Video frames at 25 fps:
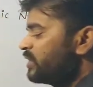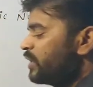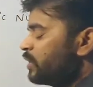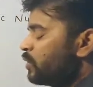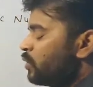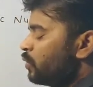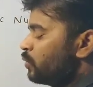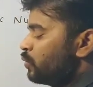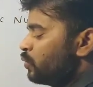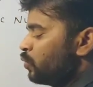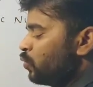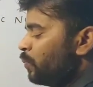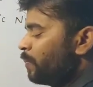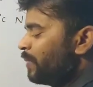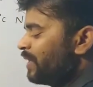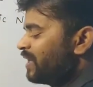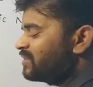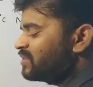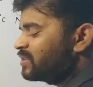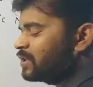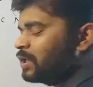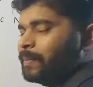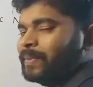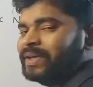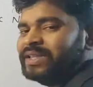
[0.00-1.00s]
देखो टू
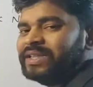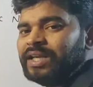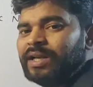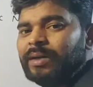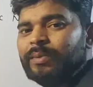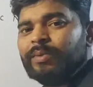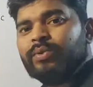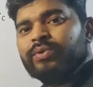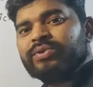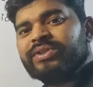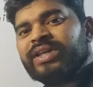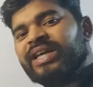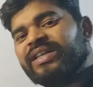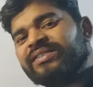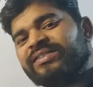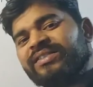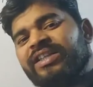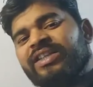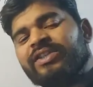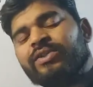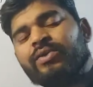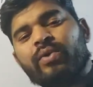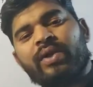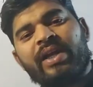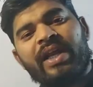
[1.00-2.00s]
प्लस का मतलब होता है
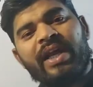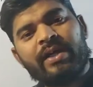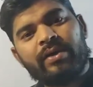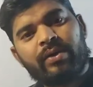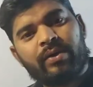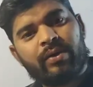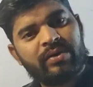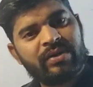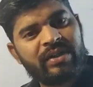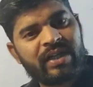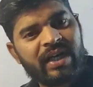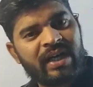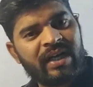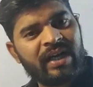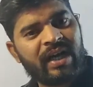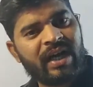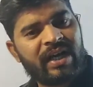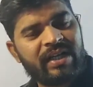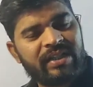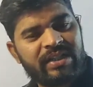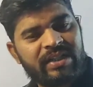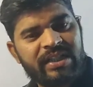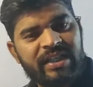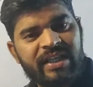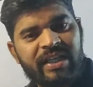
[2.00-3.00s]
इसने दो इलेक्ट्रॉन दान
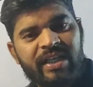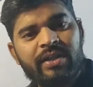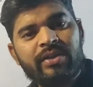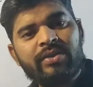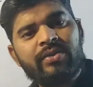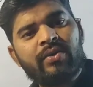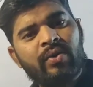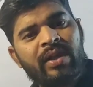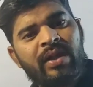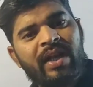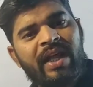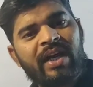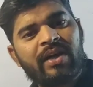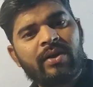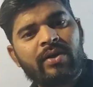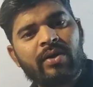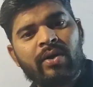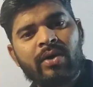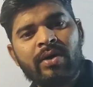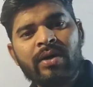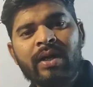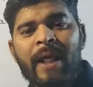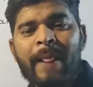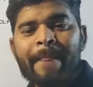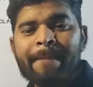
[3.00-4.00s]
कर दिए दो
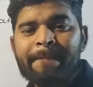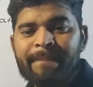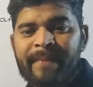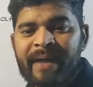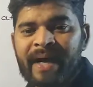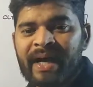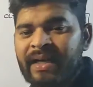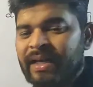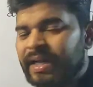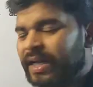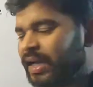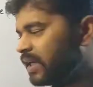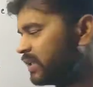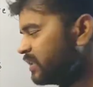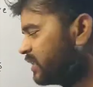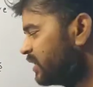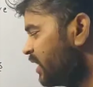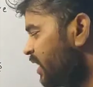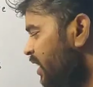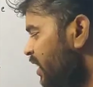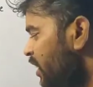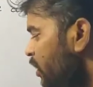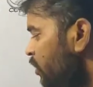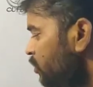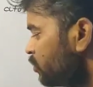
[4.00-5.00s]
इलेक्ट्रॉन दान कर
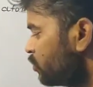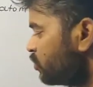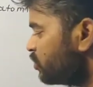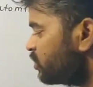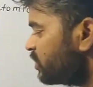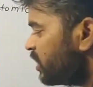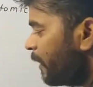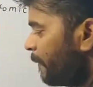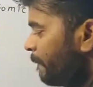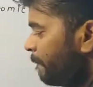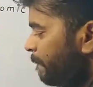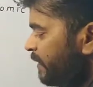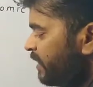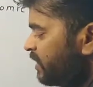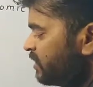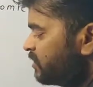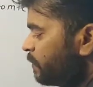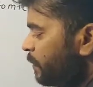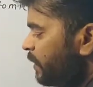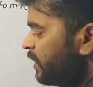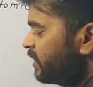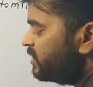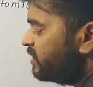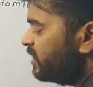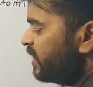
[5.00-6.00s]
दिए तो छब्बीस
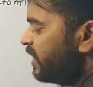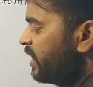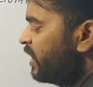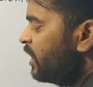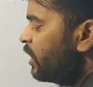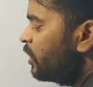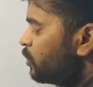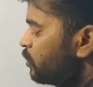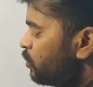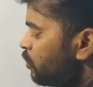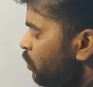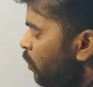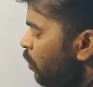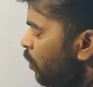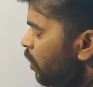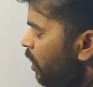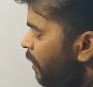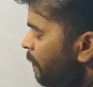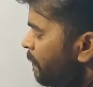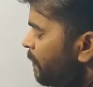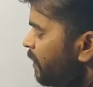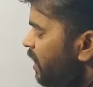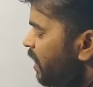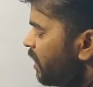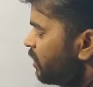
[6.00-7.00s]
में से दो
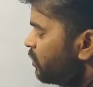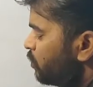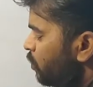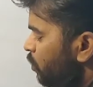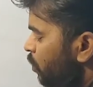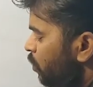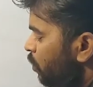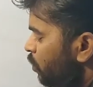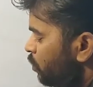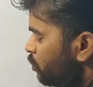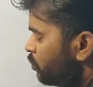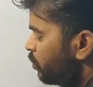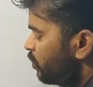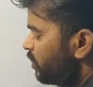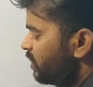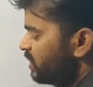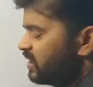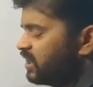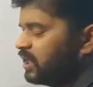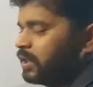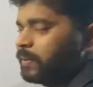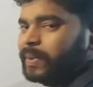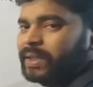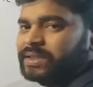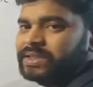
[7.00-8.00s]
कम कर दो तो
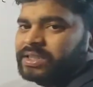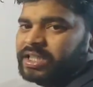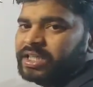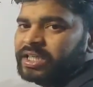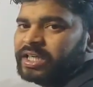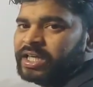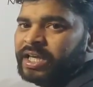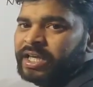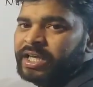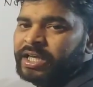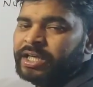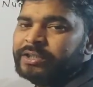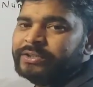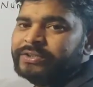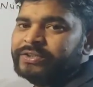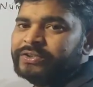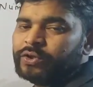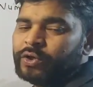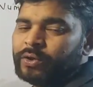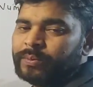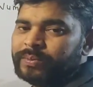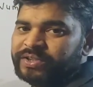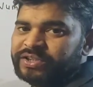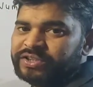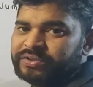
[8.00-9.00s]
कितने बचेंगे
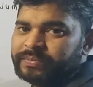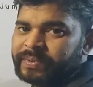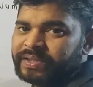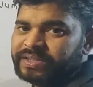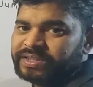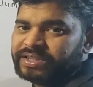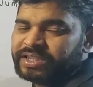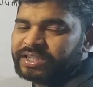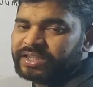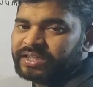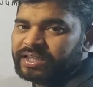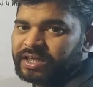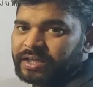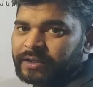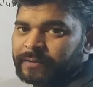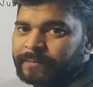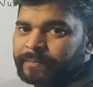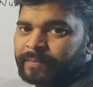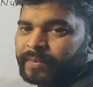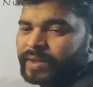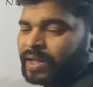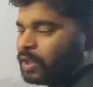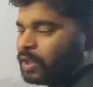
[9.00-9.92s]
चौबीस बचेंगे